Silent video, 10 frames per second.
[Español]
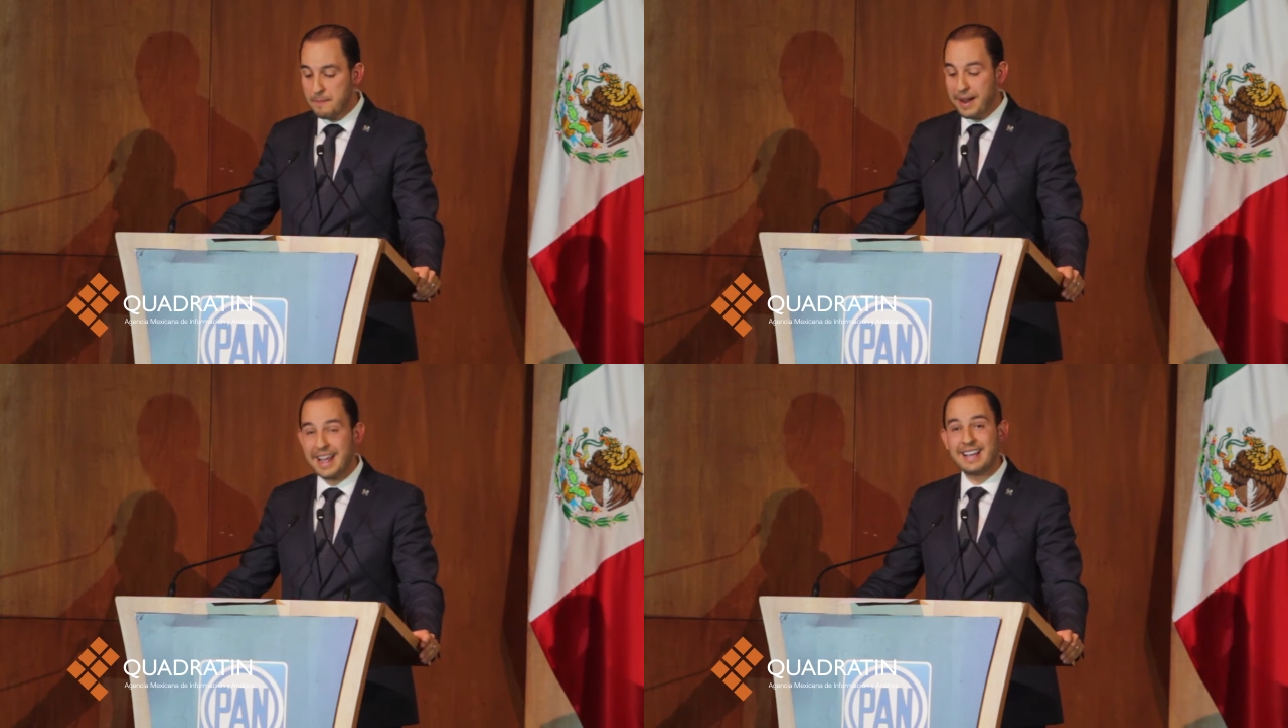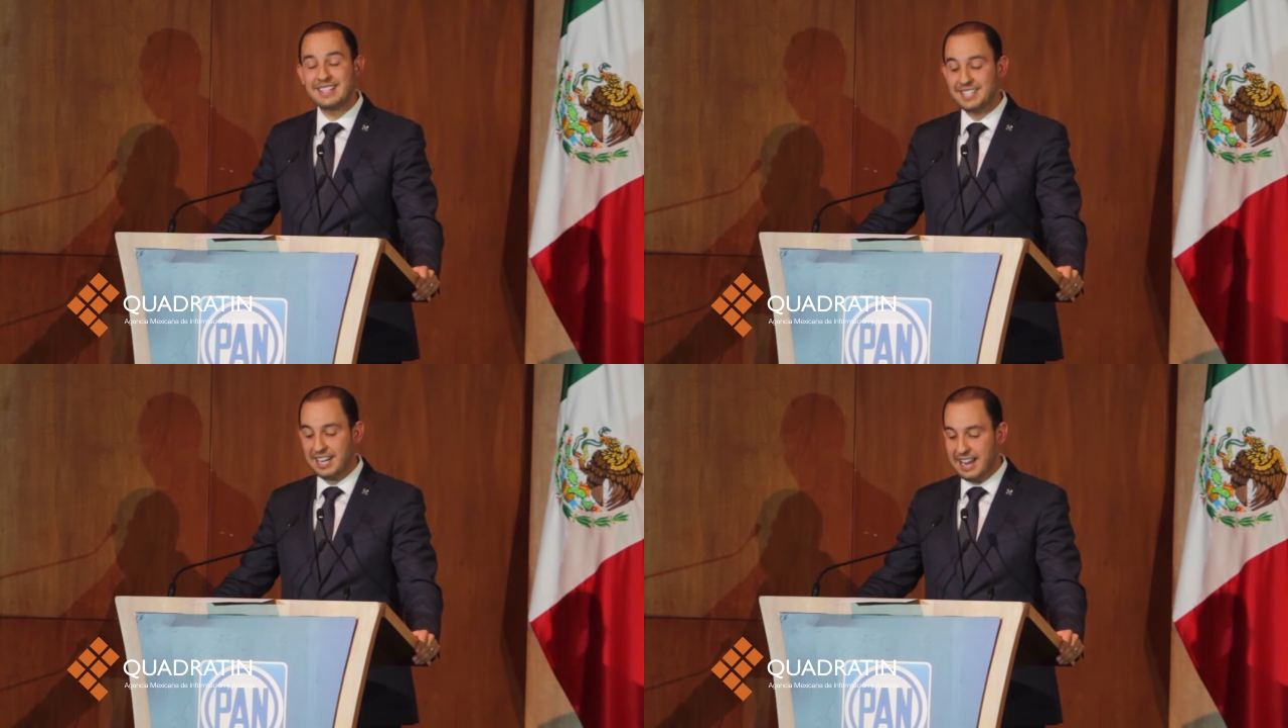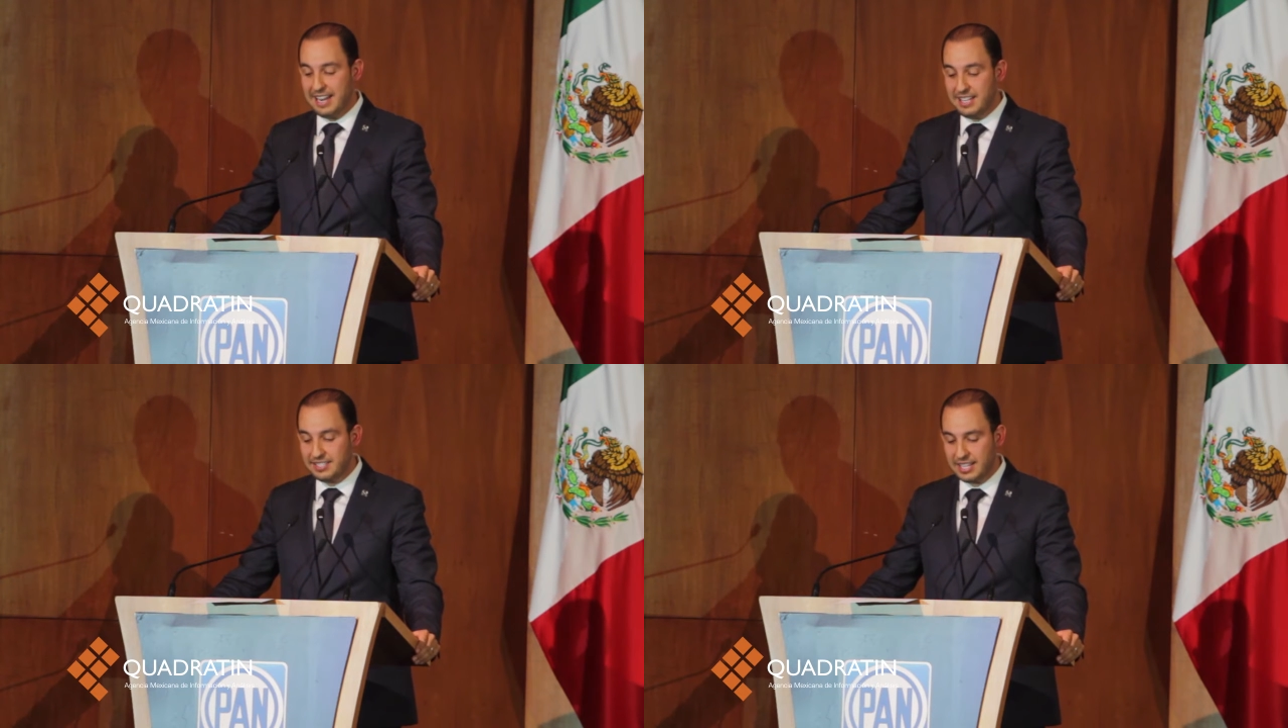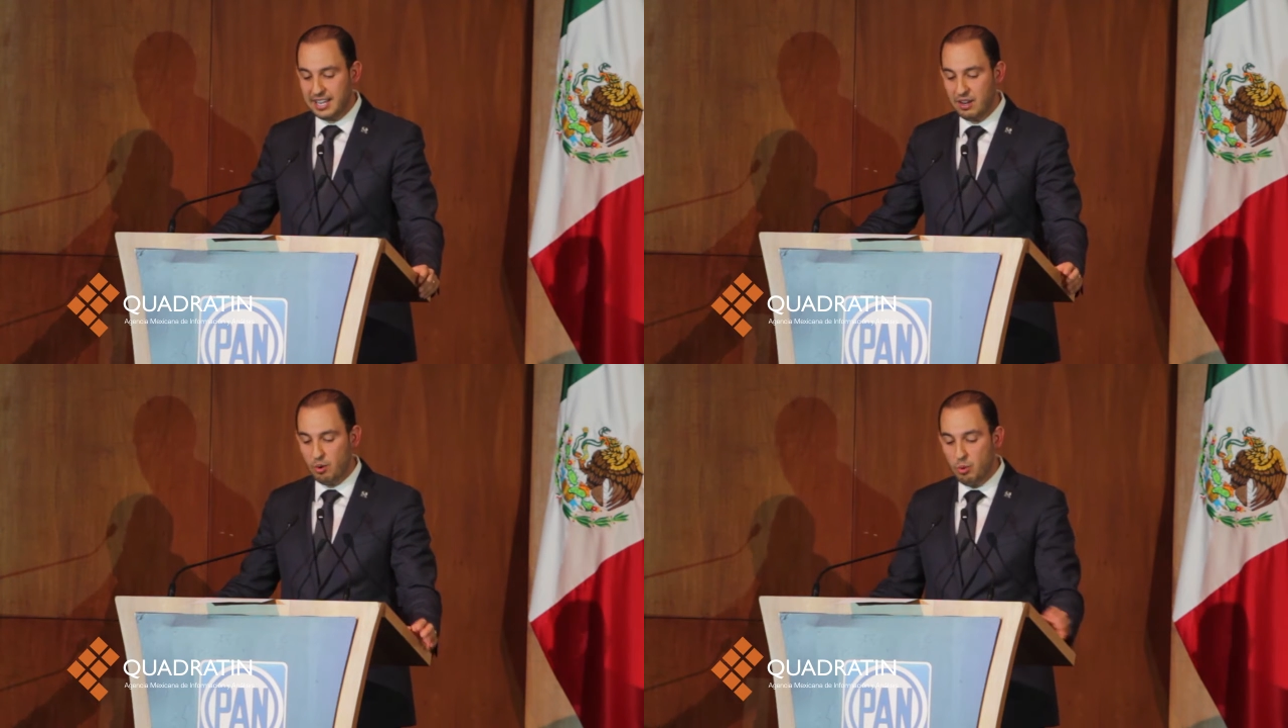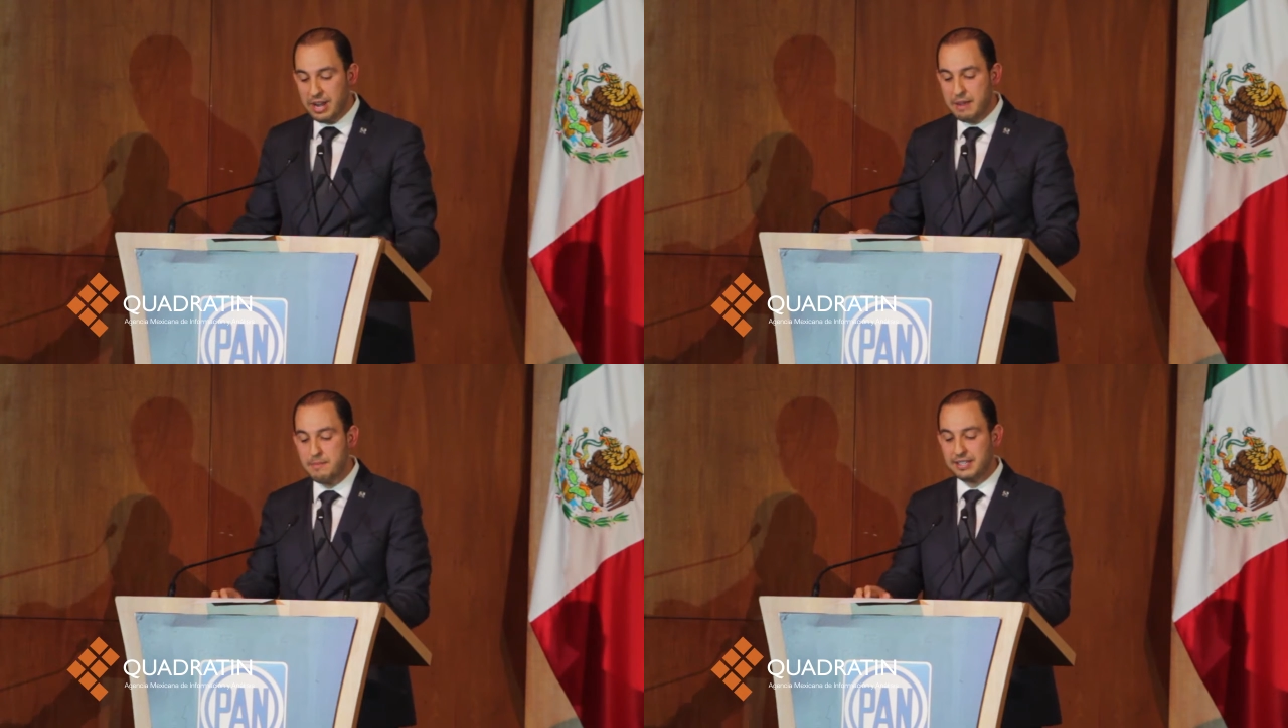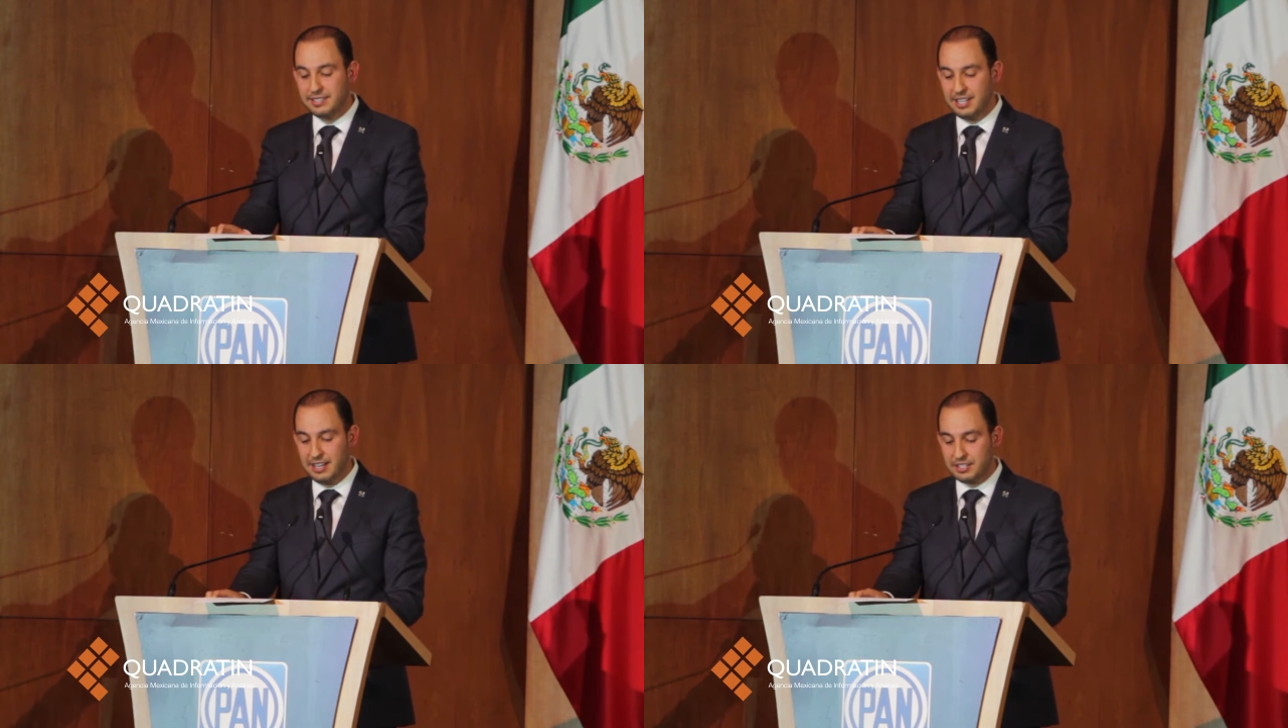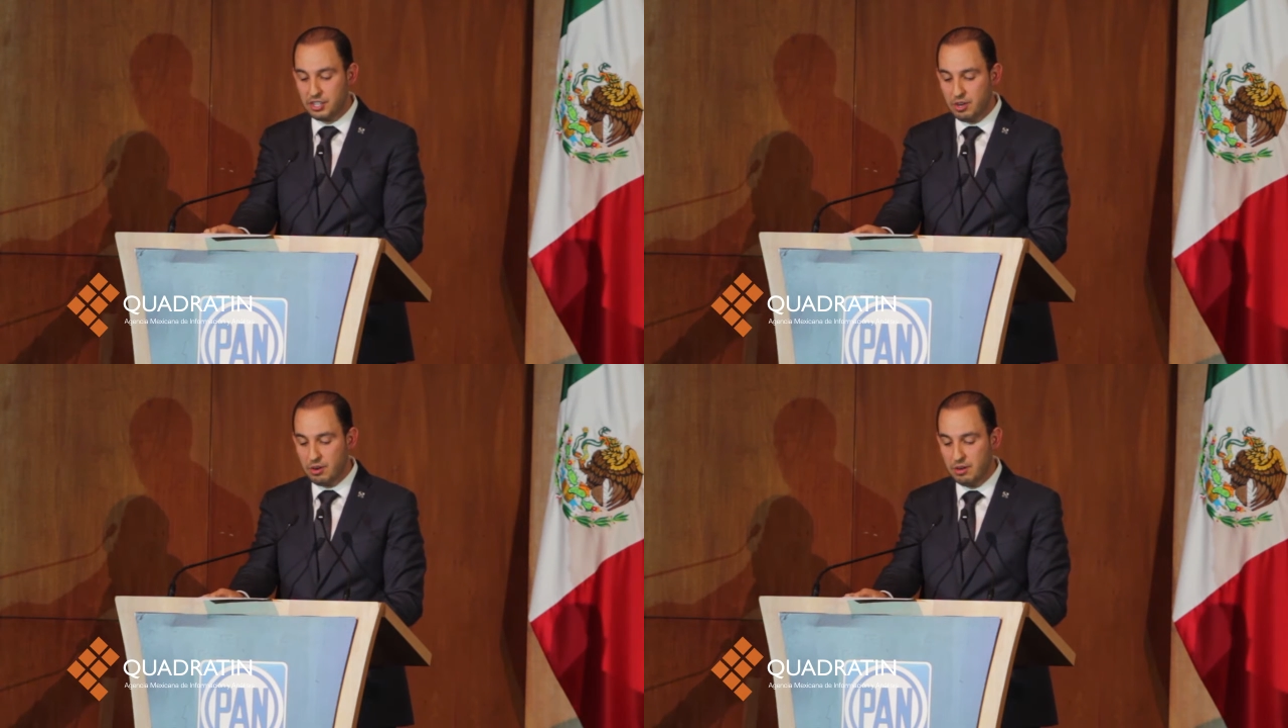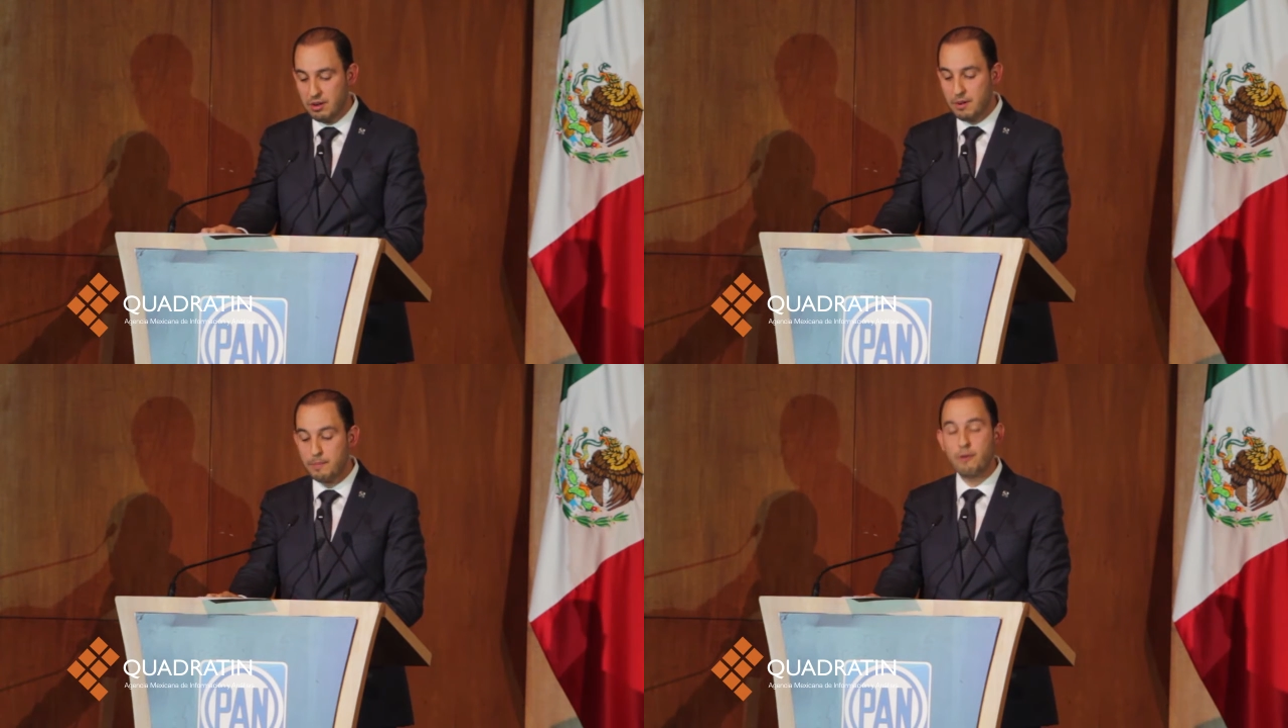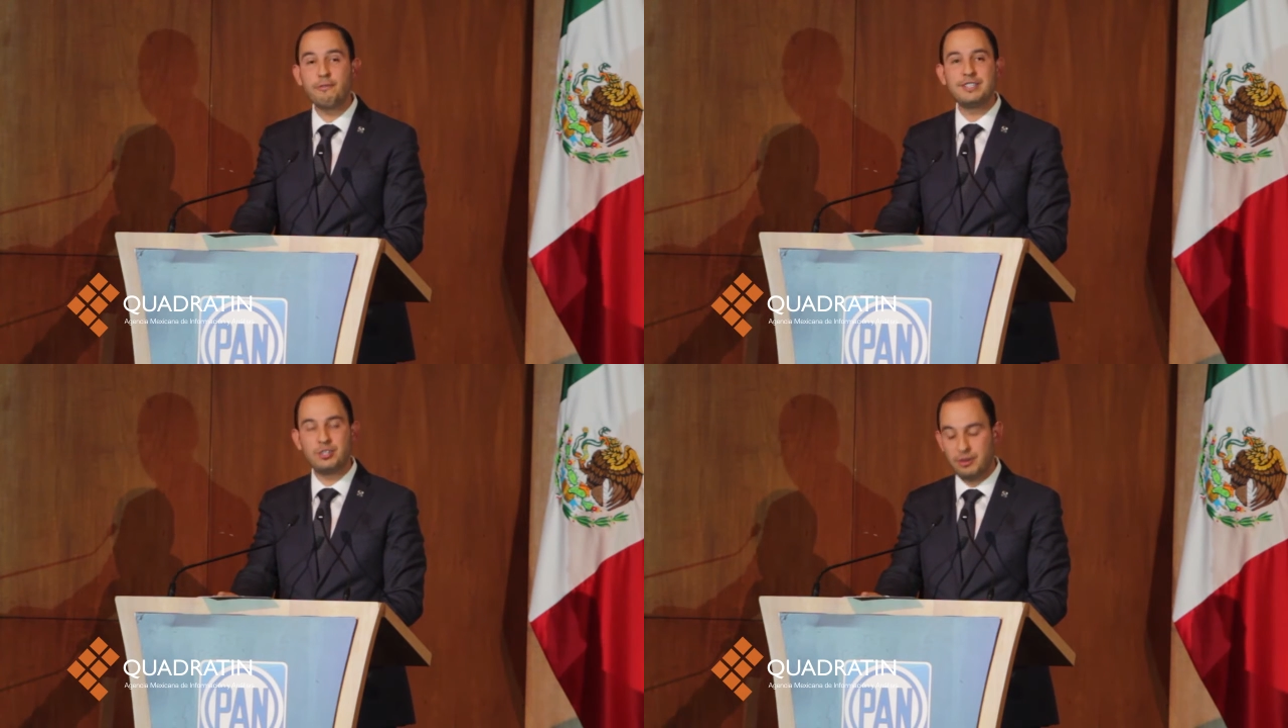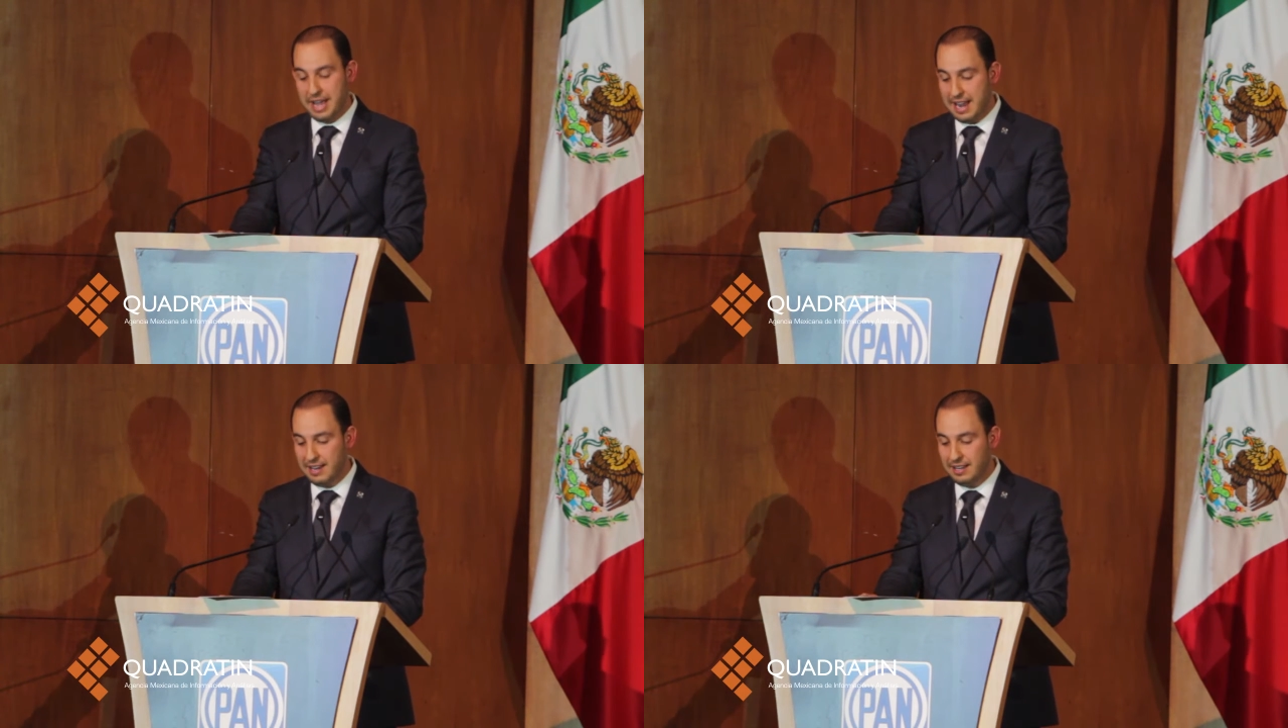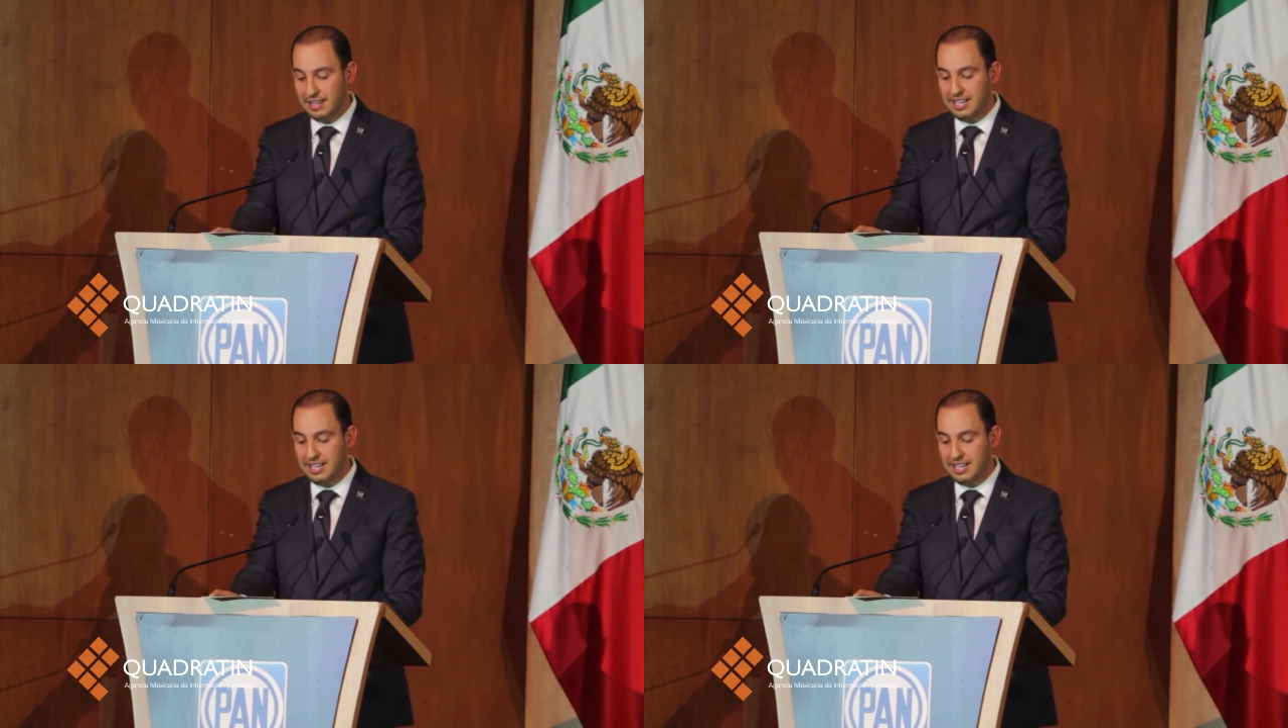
para que se realice una investigación profesional,